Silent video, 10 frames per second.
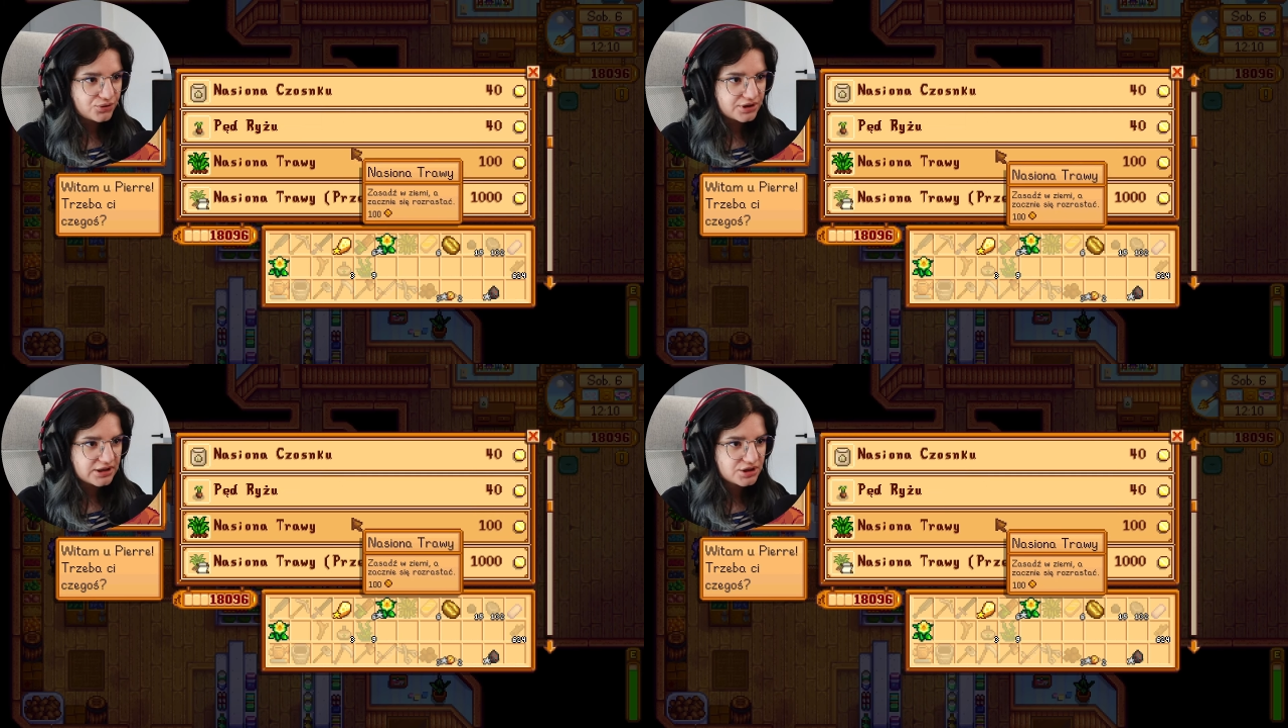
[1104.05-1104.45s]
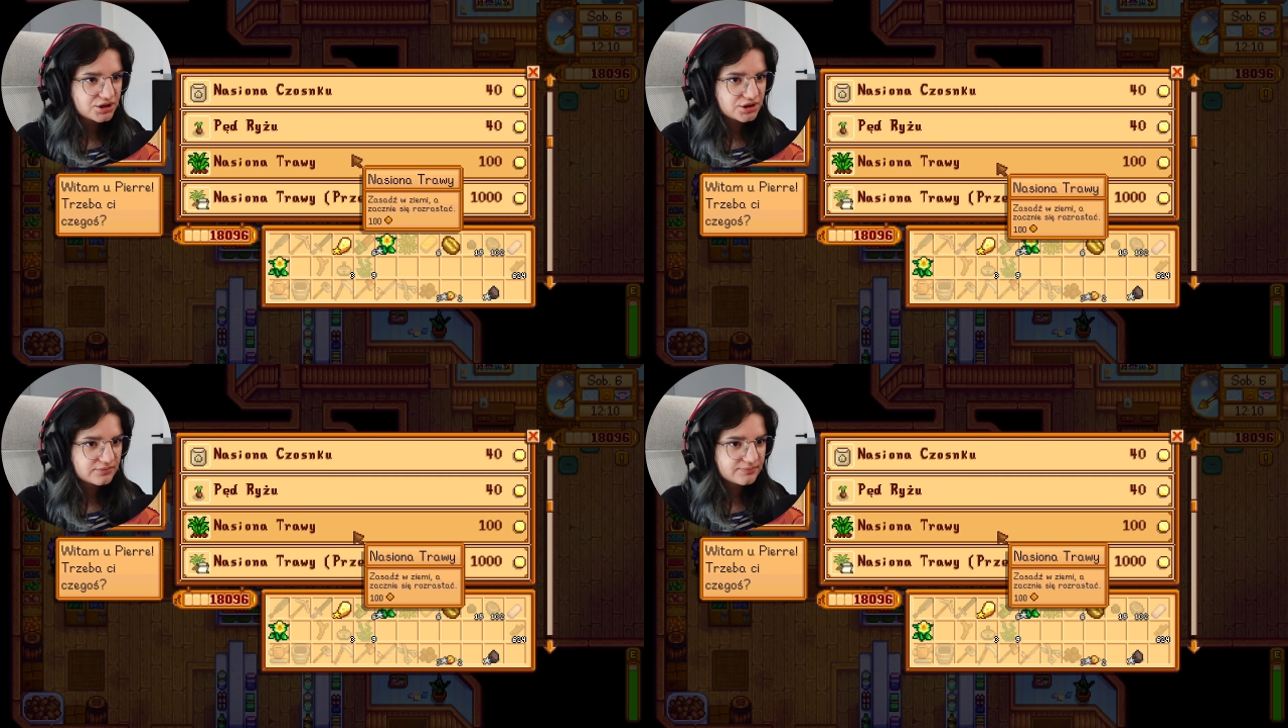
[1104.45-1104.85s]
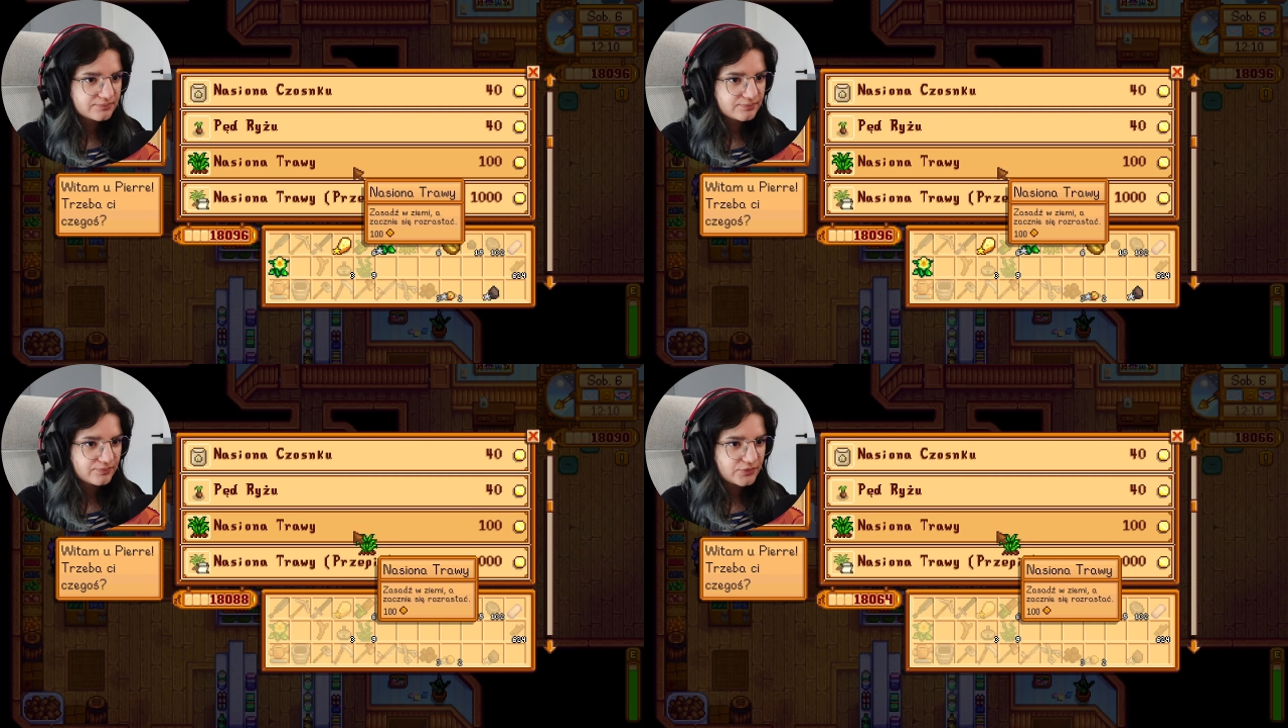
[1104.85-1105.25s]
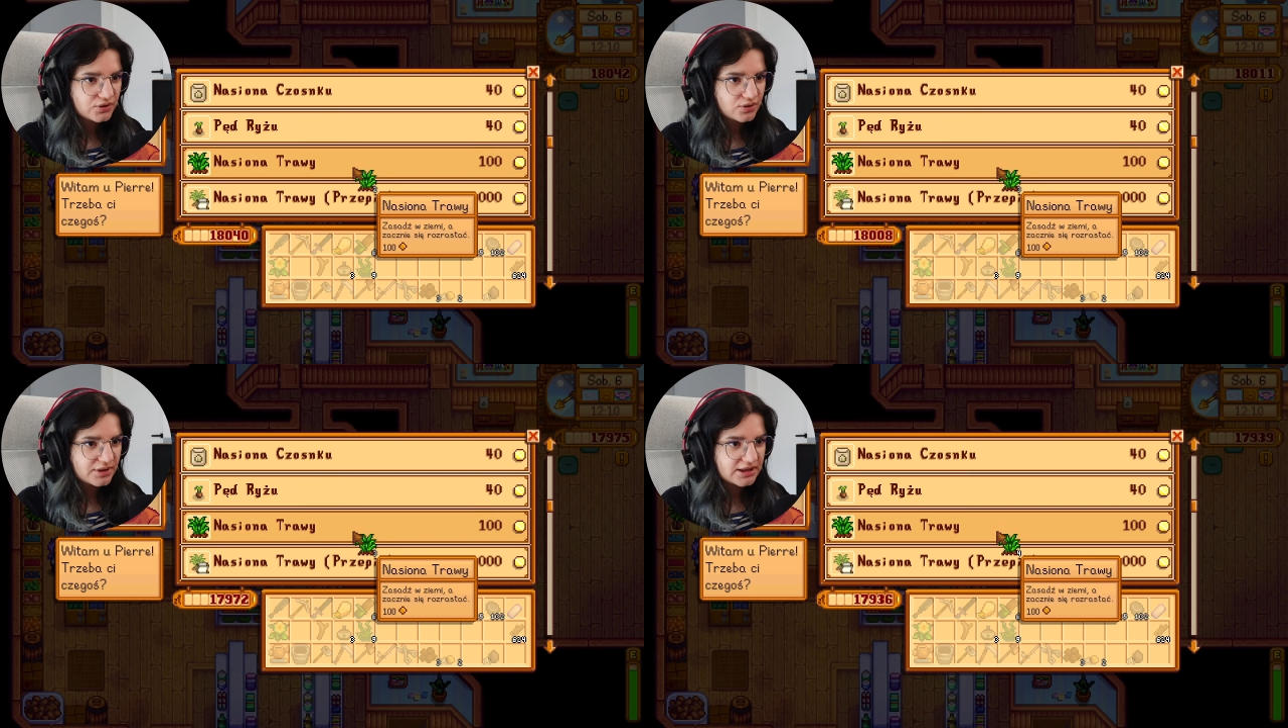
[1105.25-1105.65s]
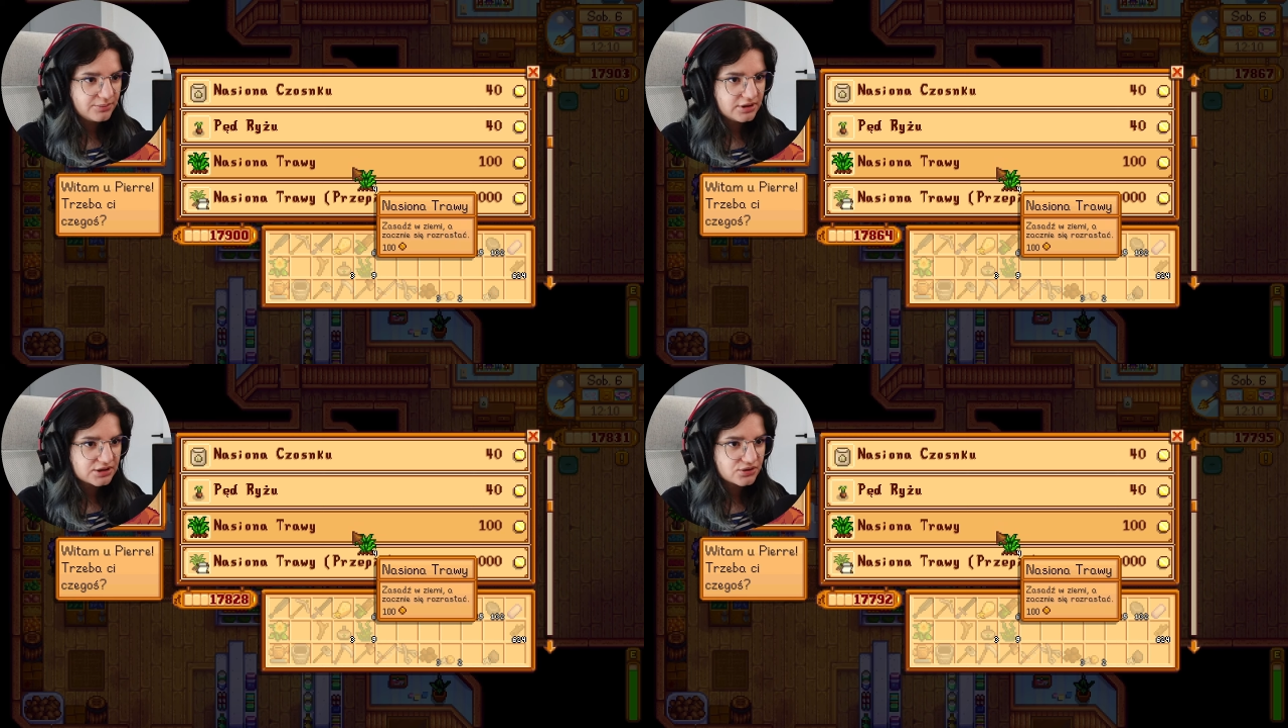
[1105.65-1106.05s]
ryż. No dobra, daj
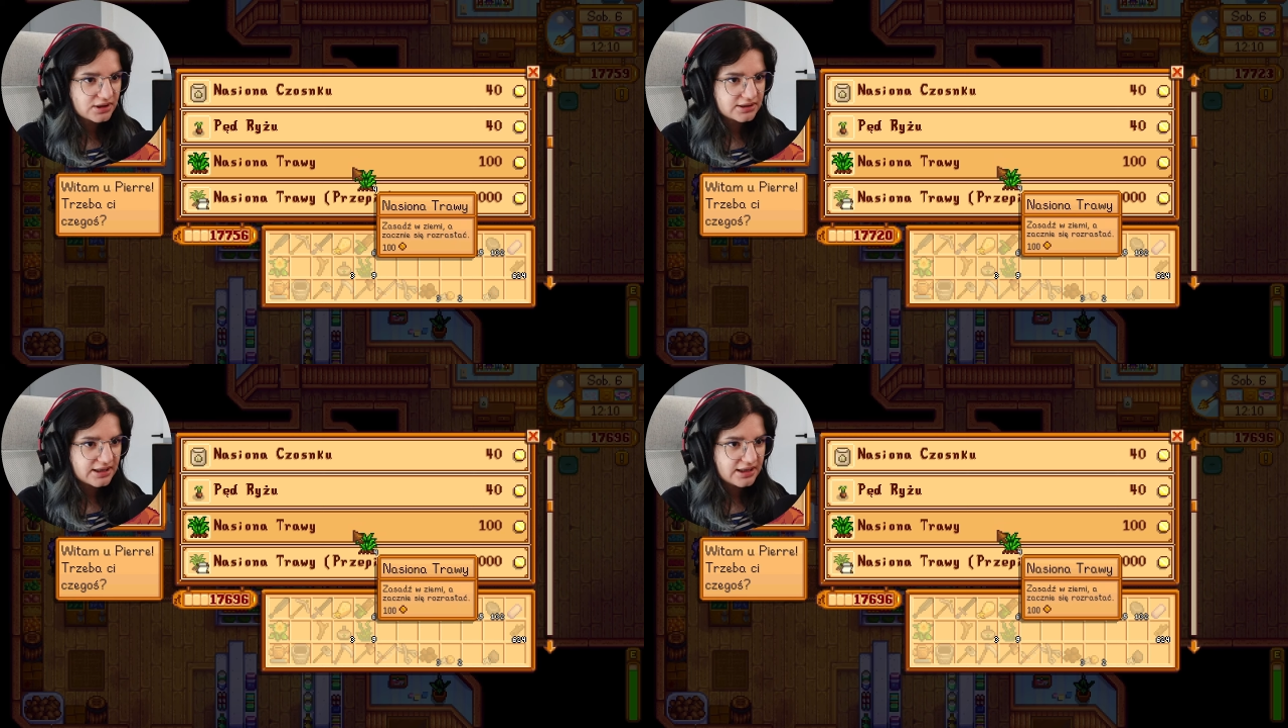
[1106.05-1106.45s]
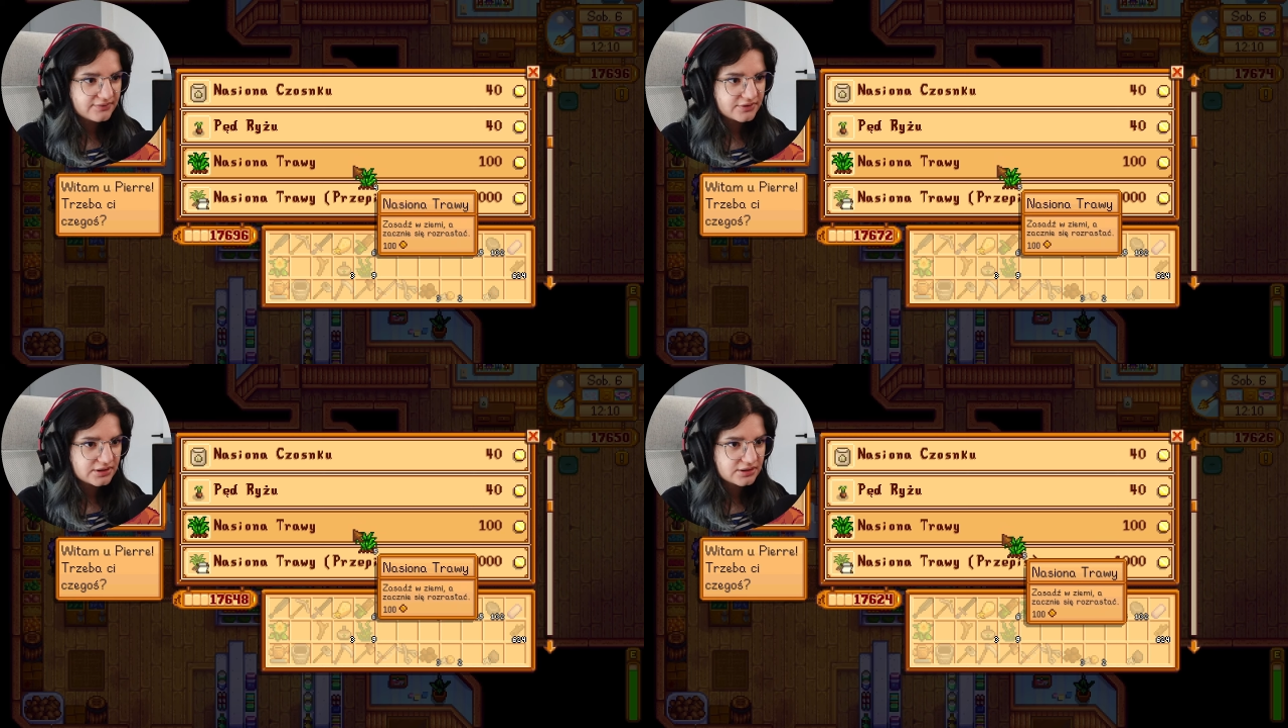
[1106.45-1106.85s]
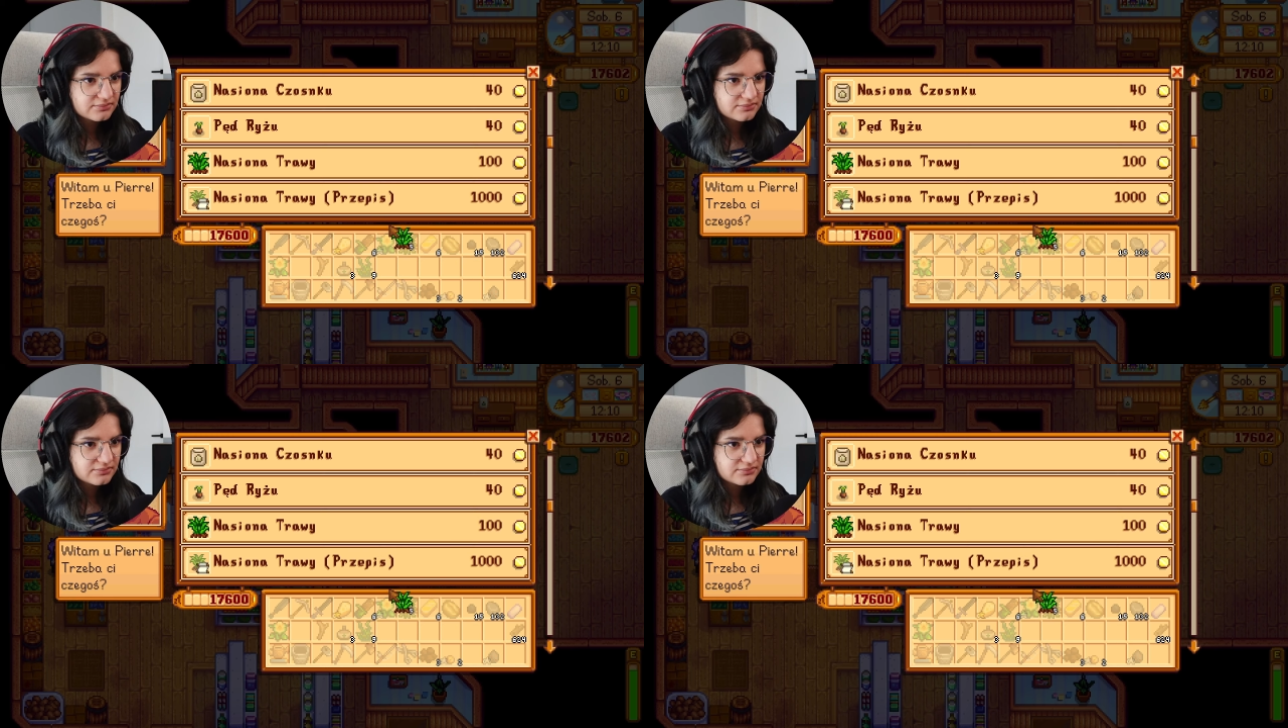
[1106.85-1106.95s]
mi nasiona trawy.